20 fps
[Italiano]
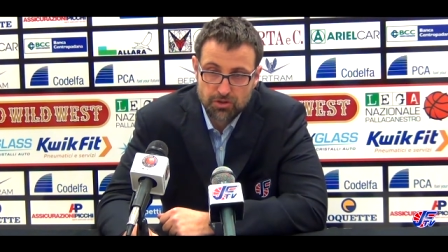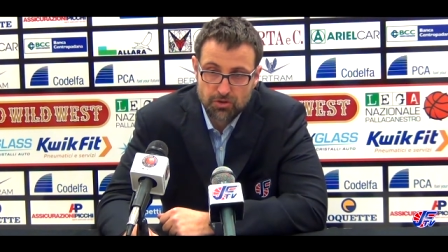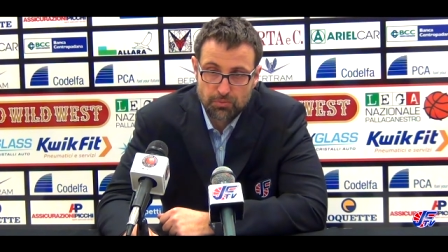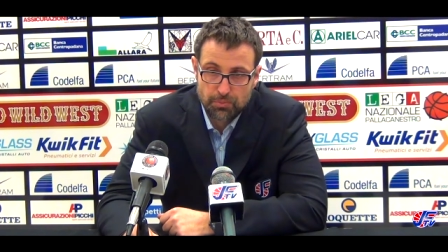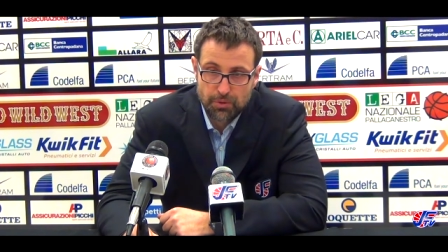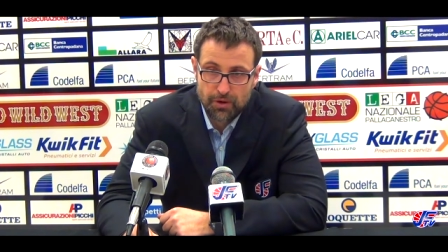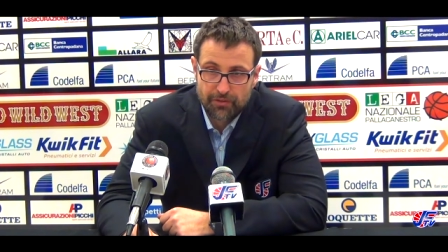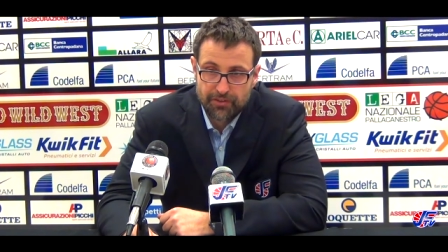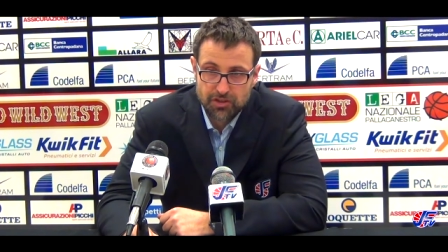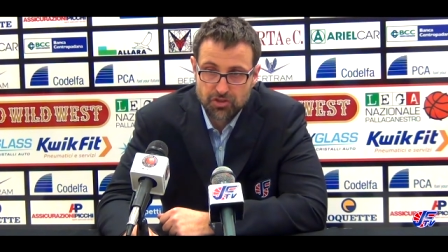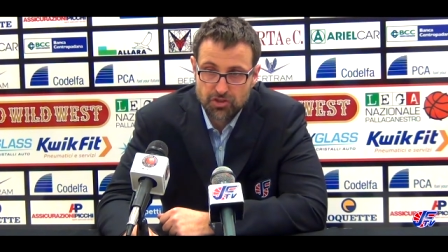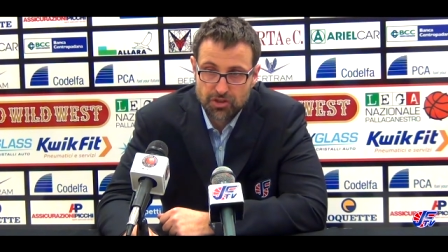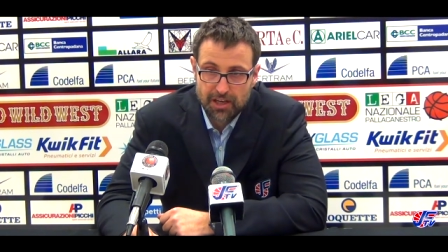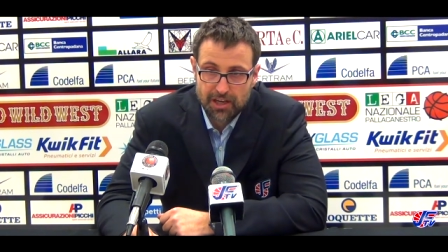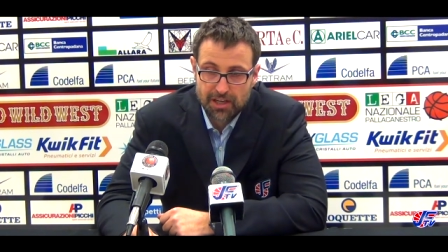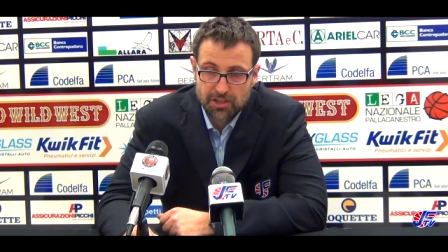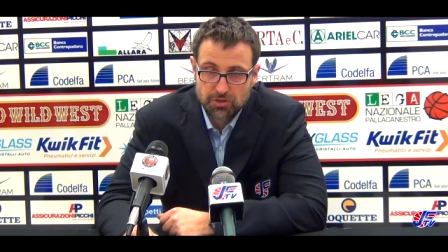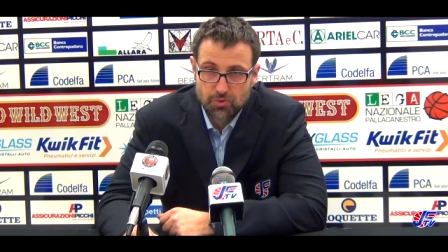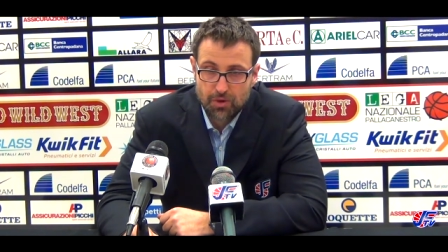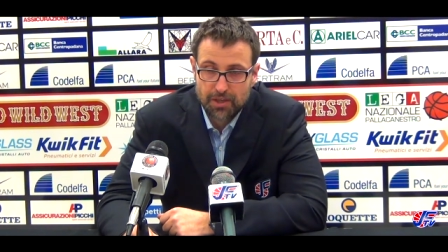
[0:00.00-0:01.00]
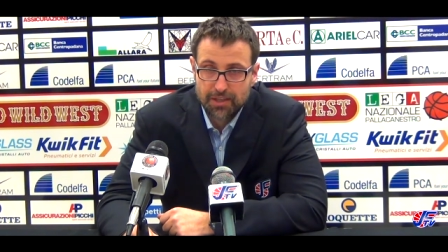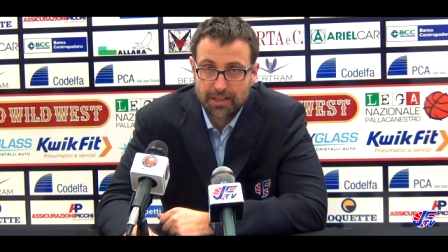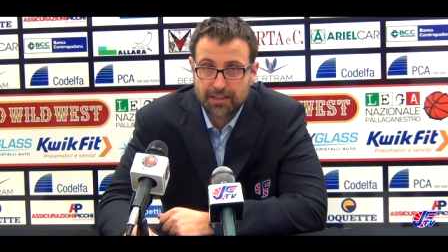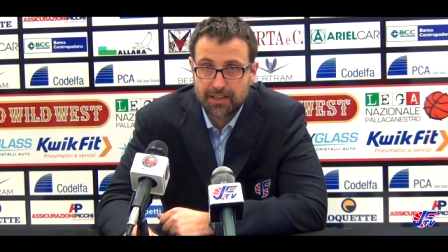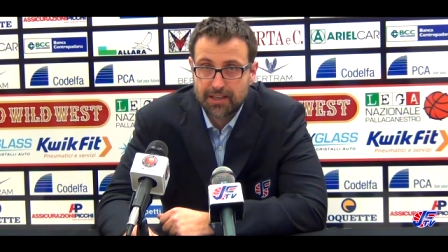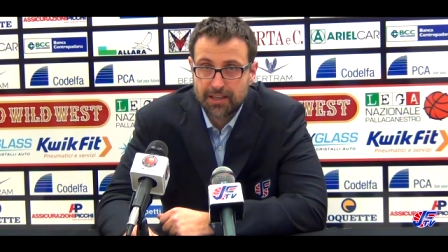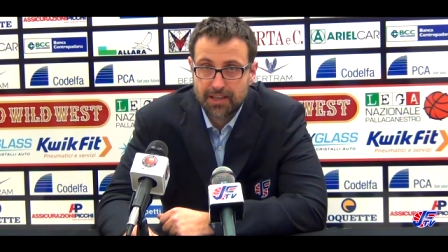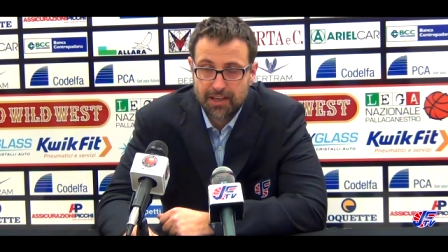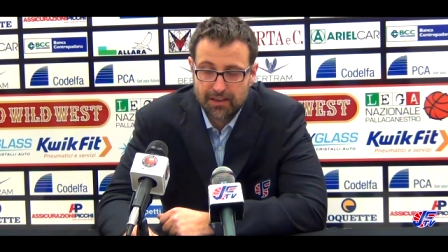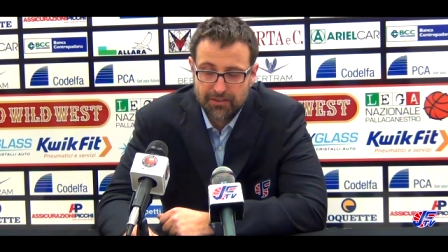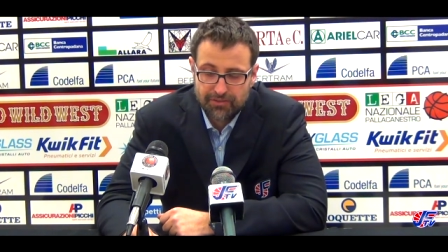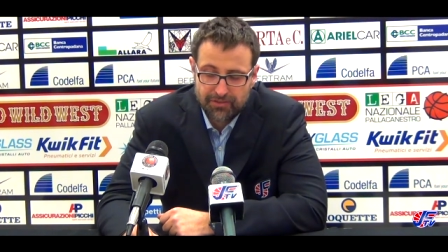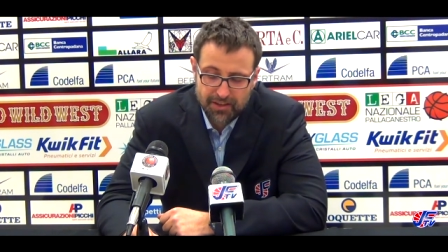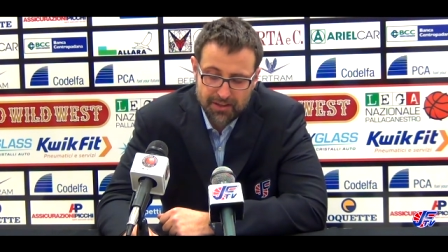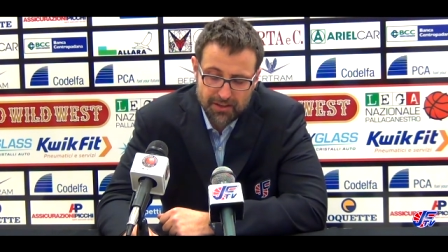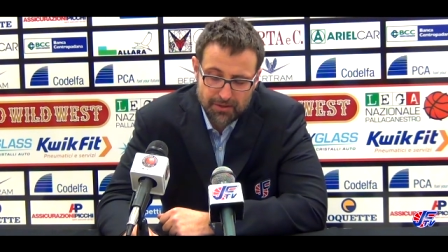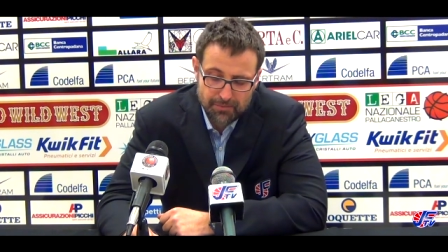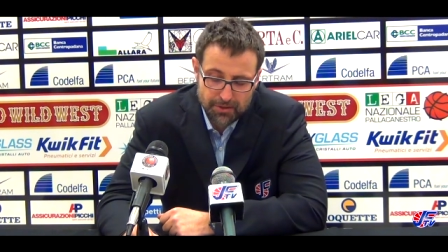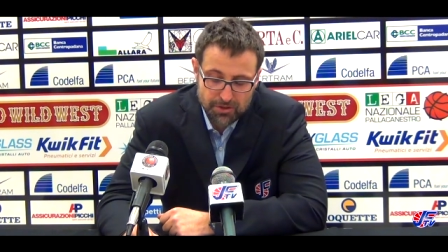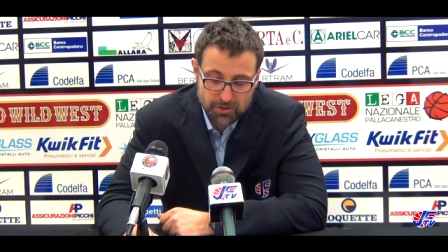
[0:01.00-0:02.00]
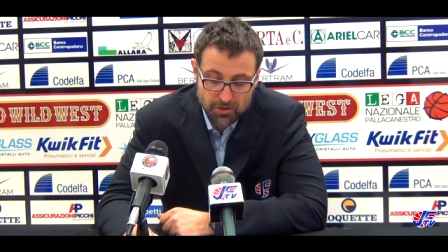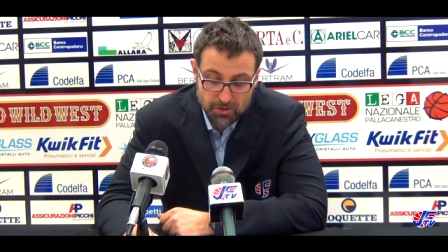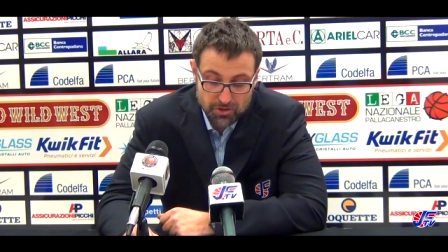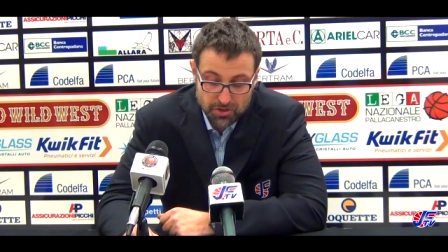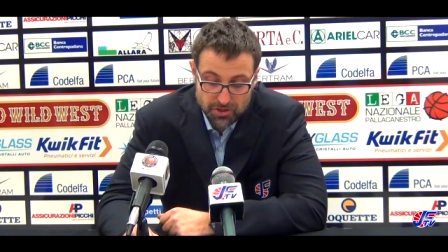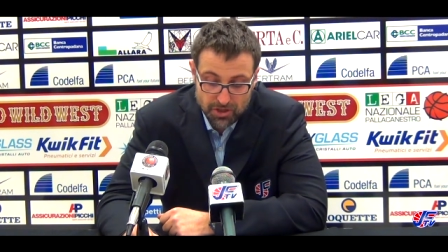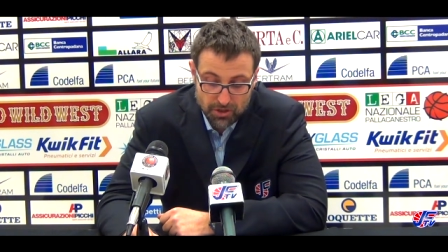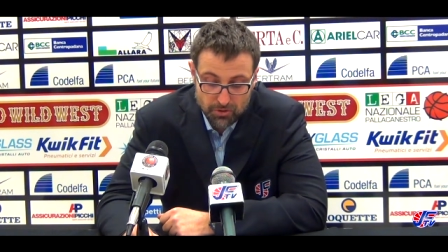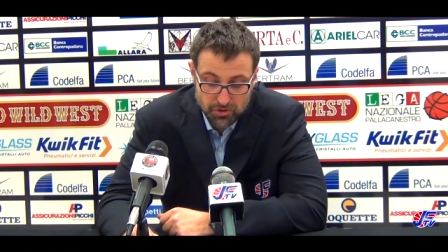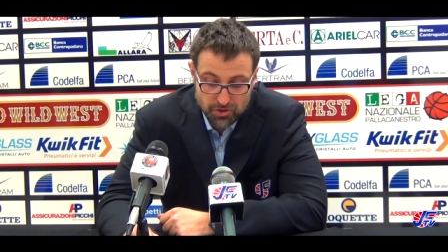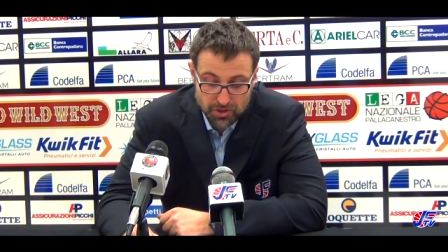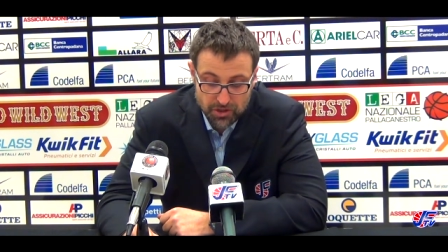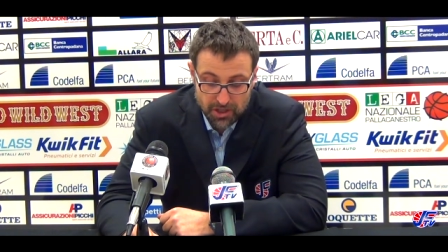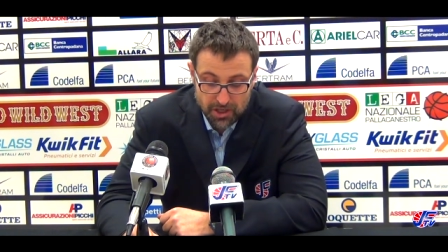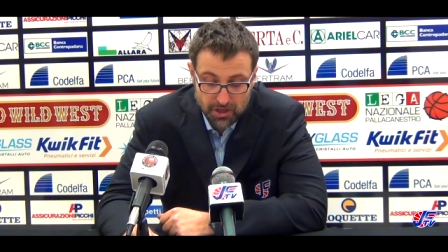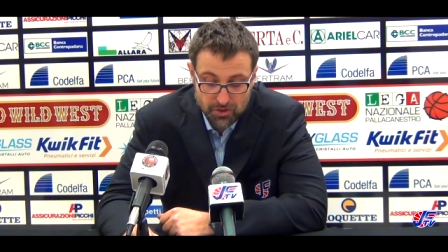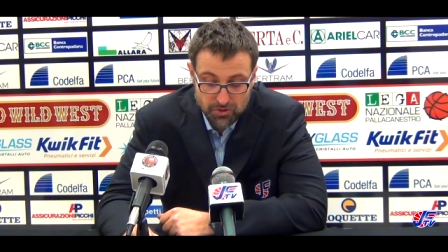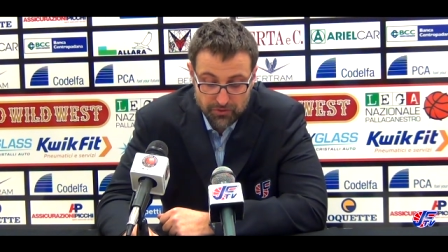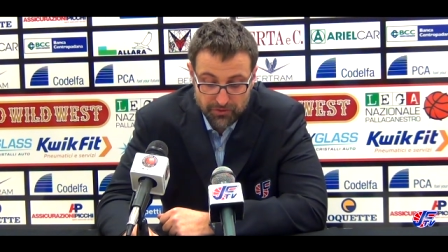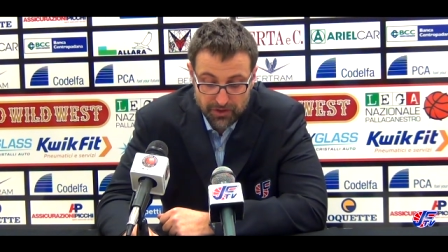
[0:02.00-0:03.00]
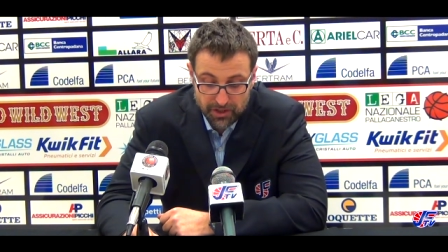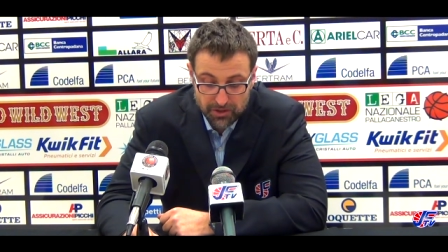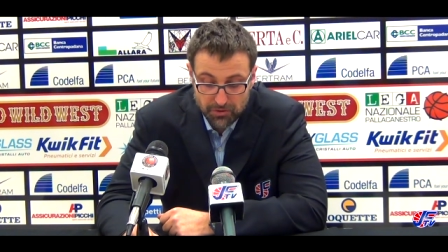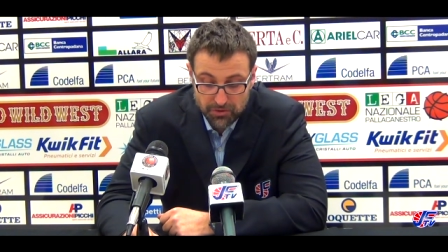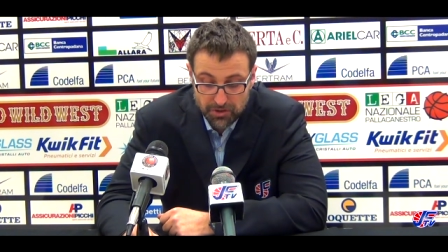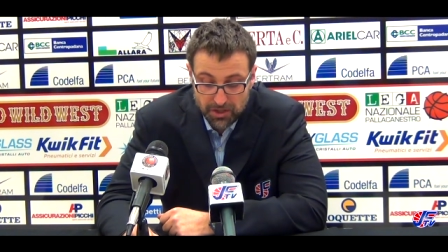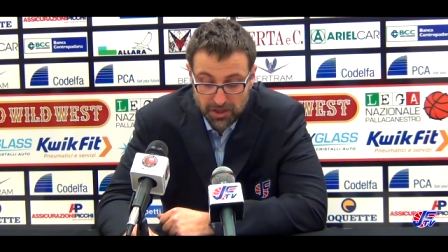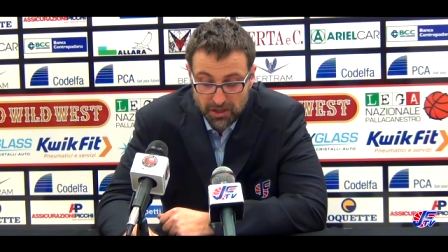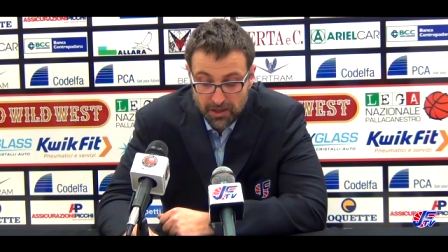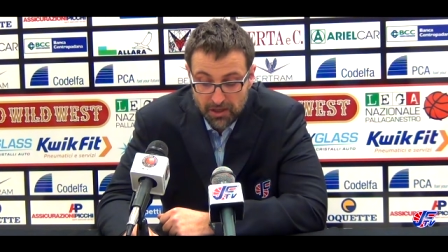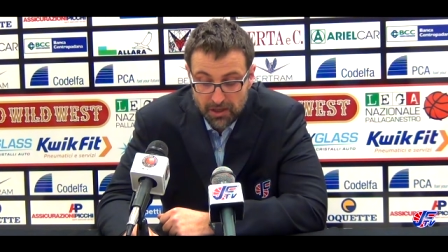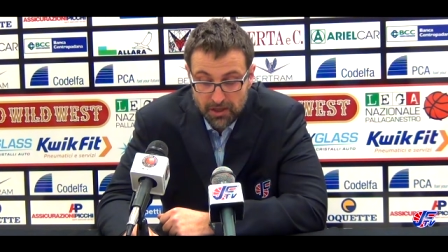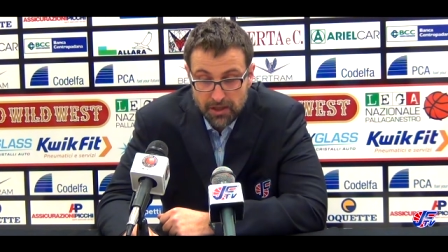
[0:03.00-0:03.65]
non può far giocare la squadra, attaccare e difendere, perciò si sta concentrando sul fatto di